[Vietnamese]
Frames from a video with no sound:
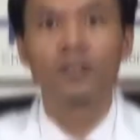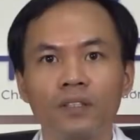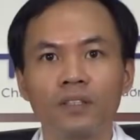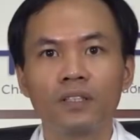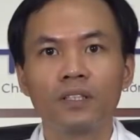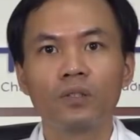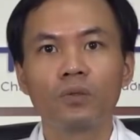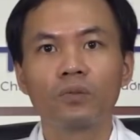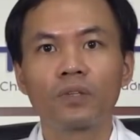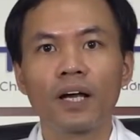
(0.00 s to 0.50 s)

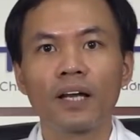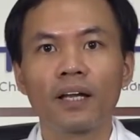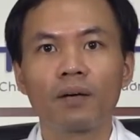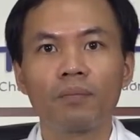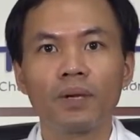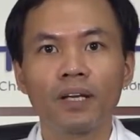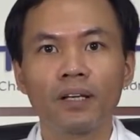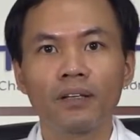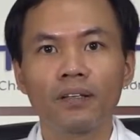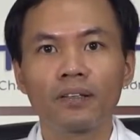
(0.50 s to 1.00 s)
Như chúng ta đã
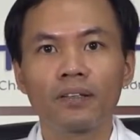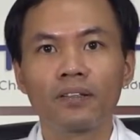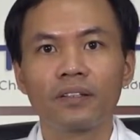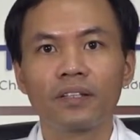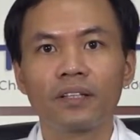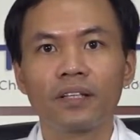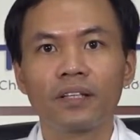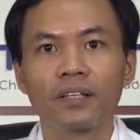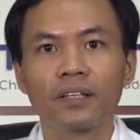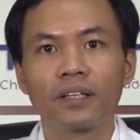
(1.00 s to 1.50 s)
biết,
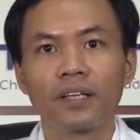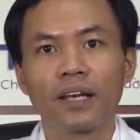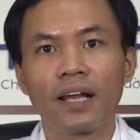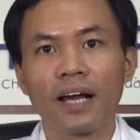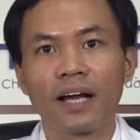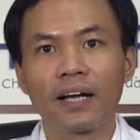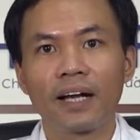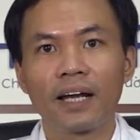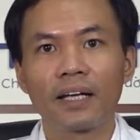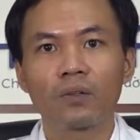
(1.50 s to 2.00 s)
cái
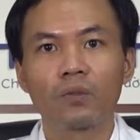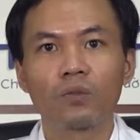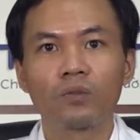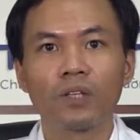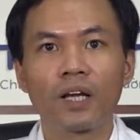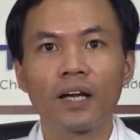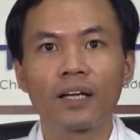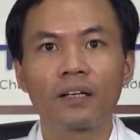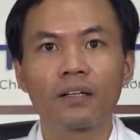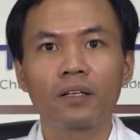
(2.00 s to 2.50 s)
lá gan của chúng
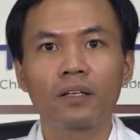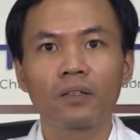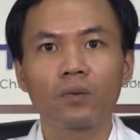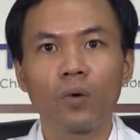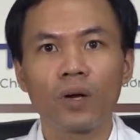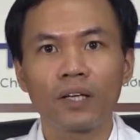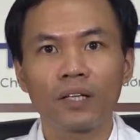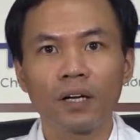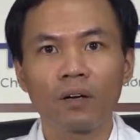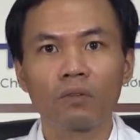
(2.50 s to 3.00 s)
ta nó rất
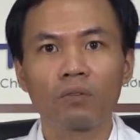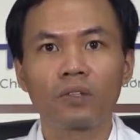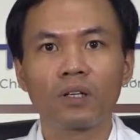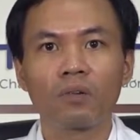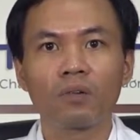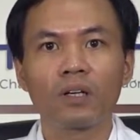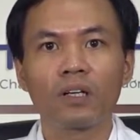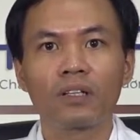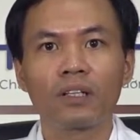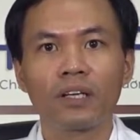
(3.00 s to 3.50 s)
quan trọng
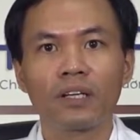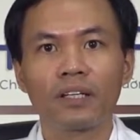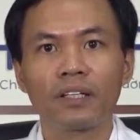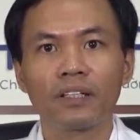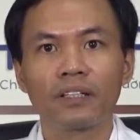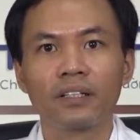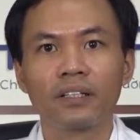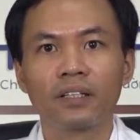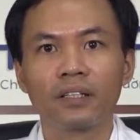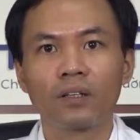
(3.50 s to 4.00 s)
trong cơ thể,
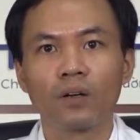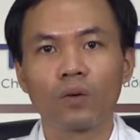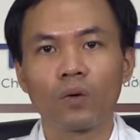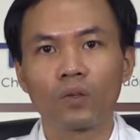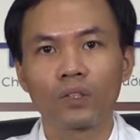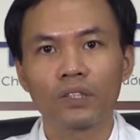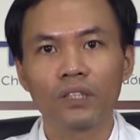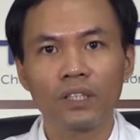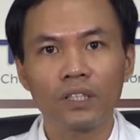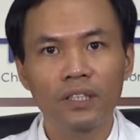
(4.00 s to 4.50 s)
nó
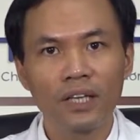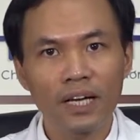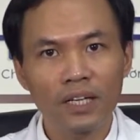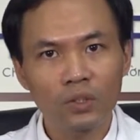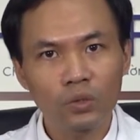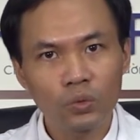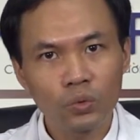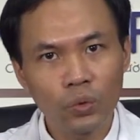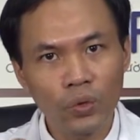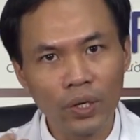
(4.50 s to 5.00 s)
có chức năng
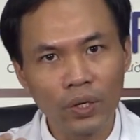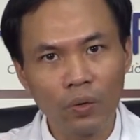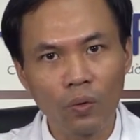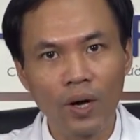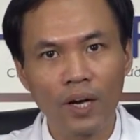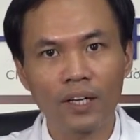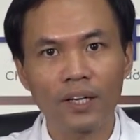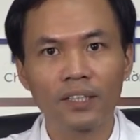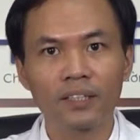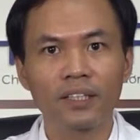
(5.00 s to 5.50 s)
chuyển
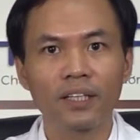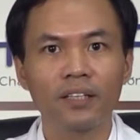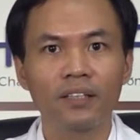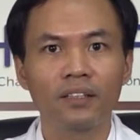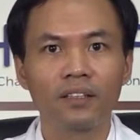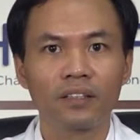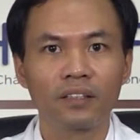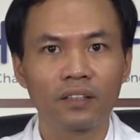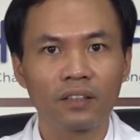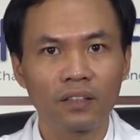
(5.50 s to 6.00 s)
hóa các
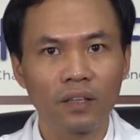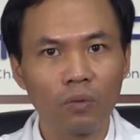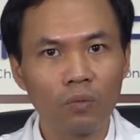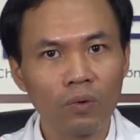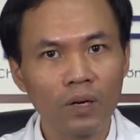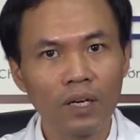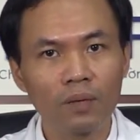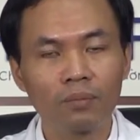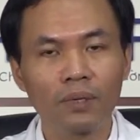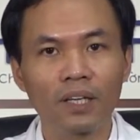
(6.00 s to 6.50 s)
chất,
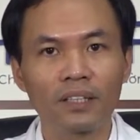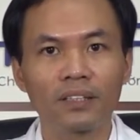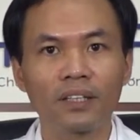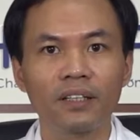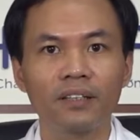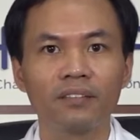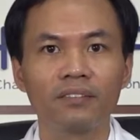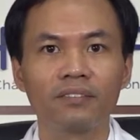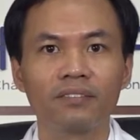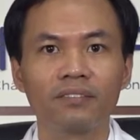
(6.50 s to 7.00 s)
tổng hợp các
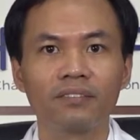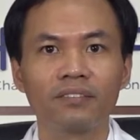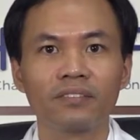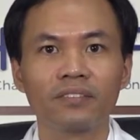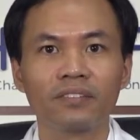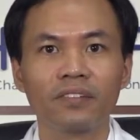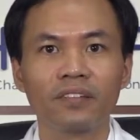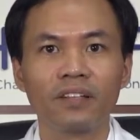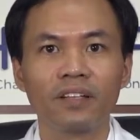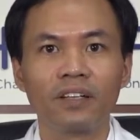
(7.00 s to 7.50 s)
chất
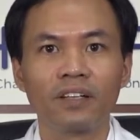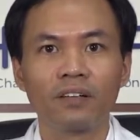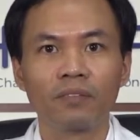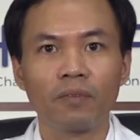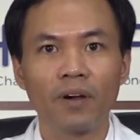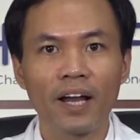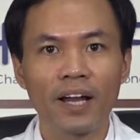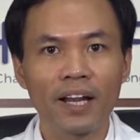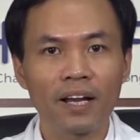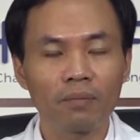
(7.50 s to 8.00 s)

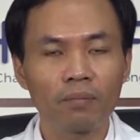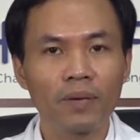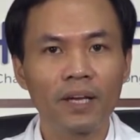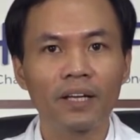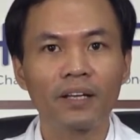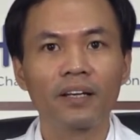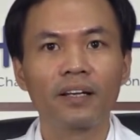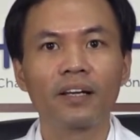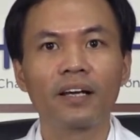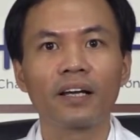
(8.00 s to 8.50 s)
và đặc
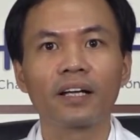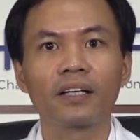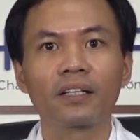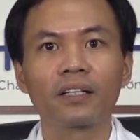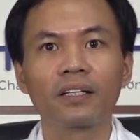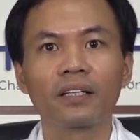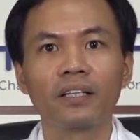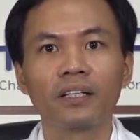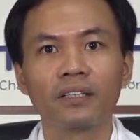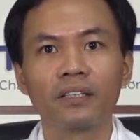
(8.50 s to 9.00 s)
biệt là
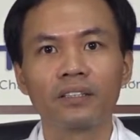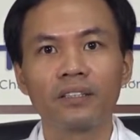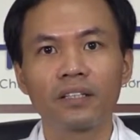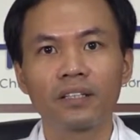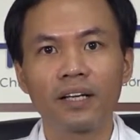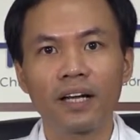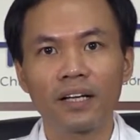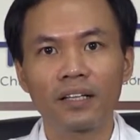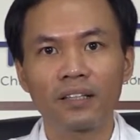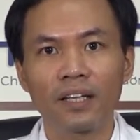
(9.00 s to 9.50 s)
cái chức
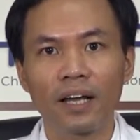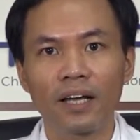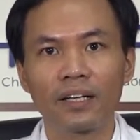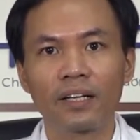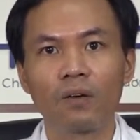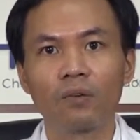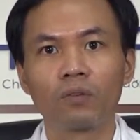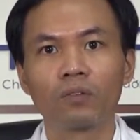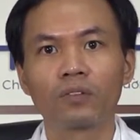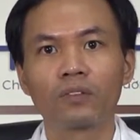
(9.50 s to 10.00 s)
năng thải
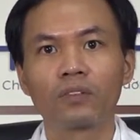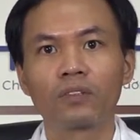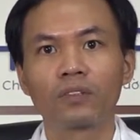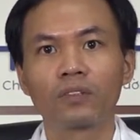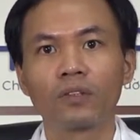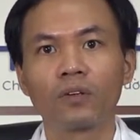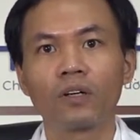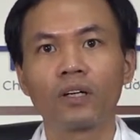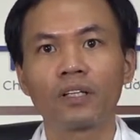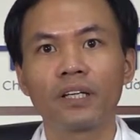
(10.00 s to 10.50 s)
độc
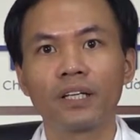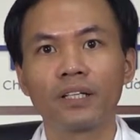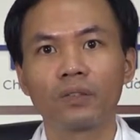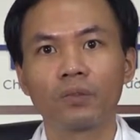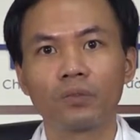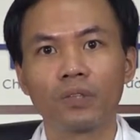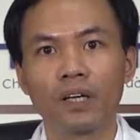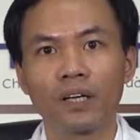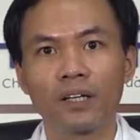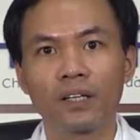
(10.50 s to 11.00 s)
cho cơ thể
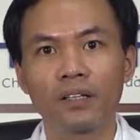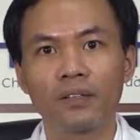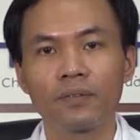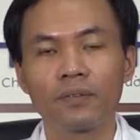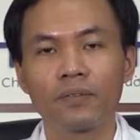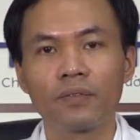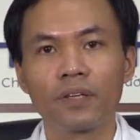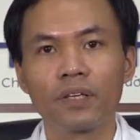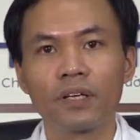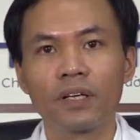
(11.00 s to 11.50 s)
chúng ta.
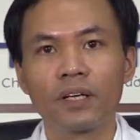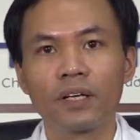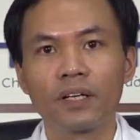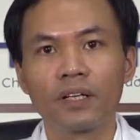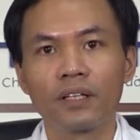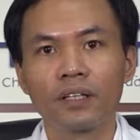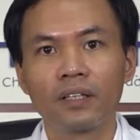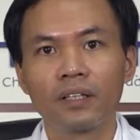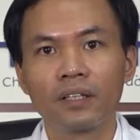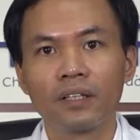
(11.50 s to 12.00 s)

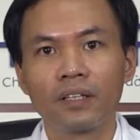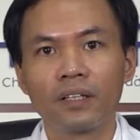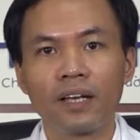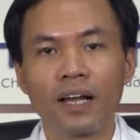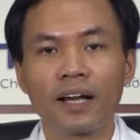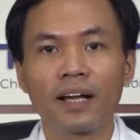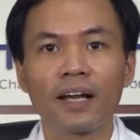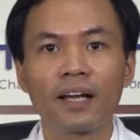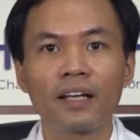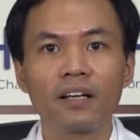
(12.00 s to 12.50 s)

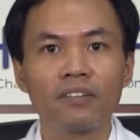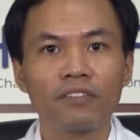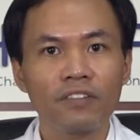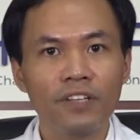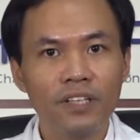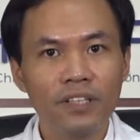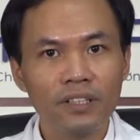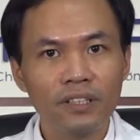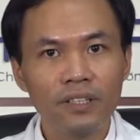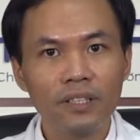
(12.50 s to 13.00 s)
Lá gan được
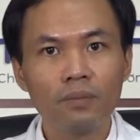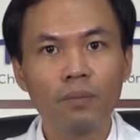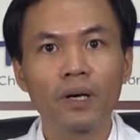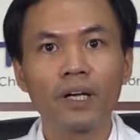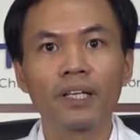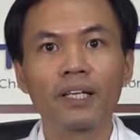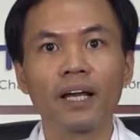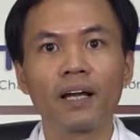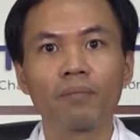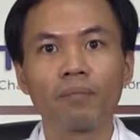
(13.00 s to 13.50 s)
ví như một
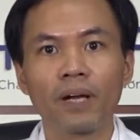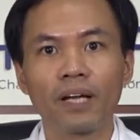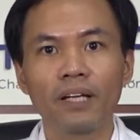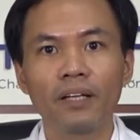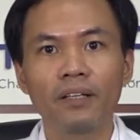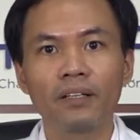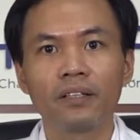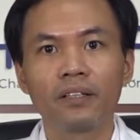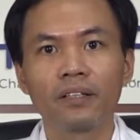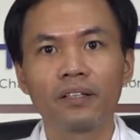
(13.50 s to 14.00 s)
cái nhà máy
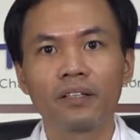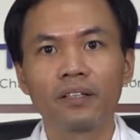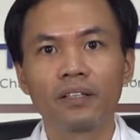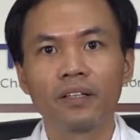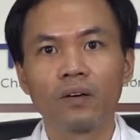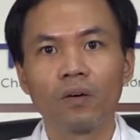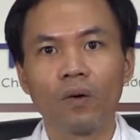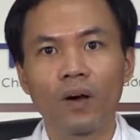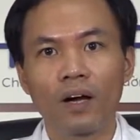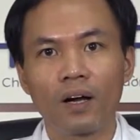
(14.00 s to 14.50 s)

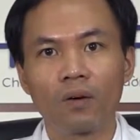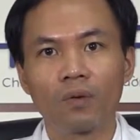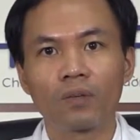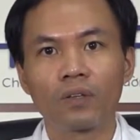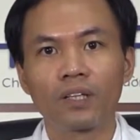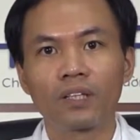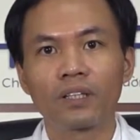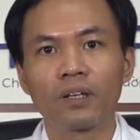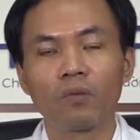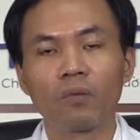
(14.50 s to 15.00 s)
hóa học
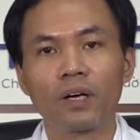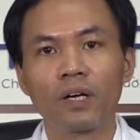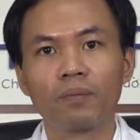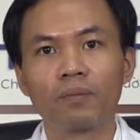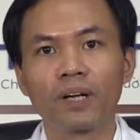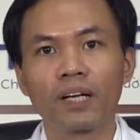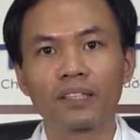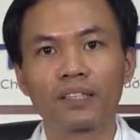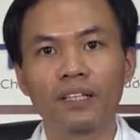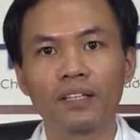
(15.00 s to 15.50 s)
để tổng hợp
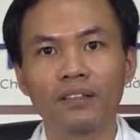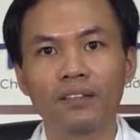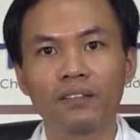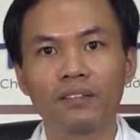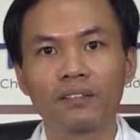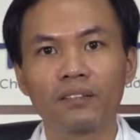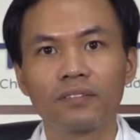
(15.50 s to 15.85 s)
các chất.